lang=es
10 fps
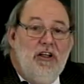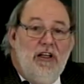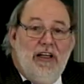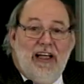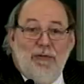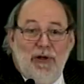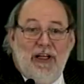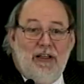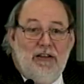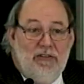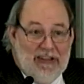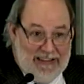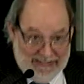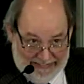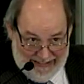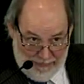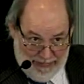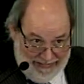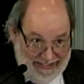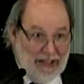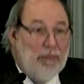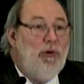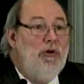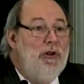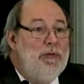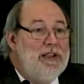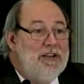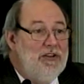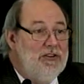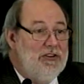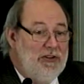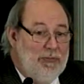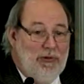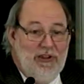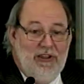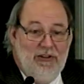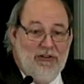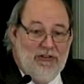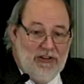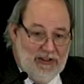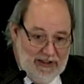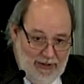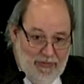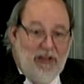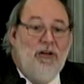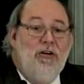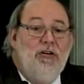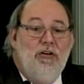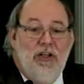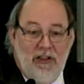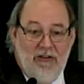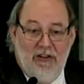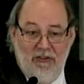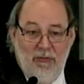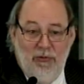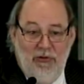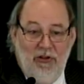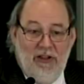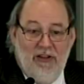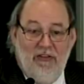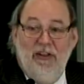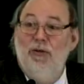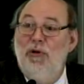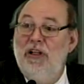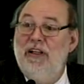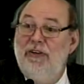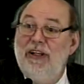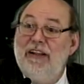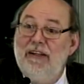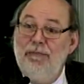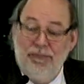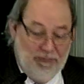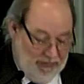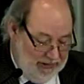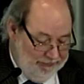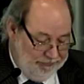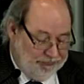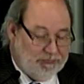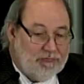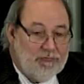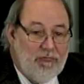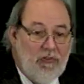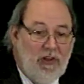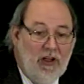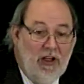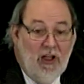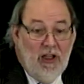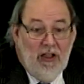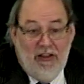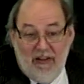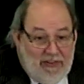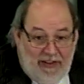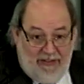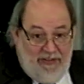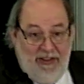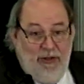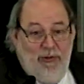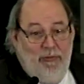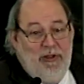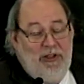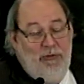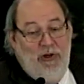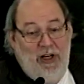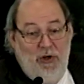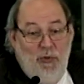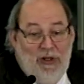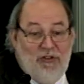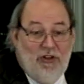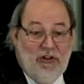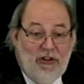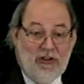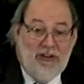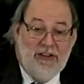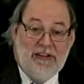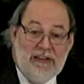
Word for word: en la Cámara y bastante transversal por lo demás entre los sectores políticos. El esquema de los Cores se hace por lista cerrada o por lista abierta. ¿no? Lista cerrada sería obviamente una innovación en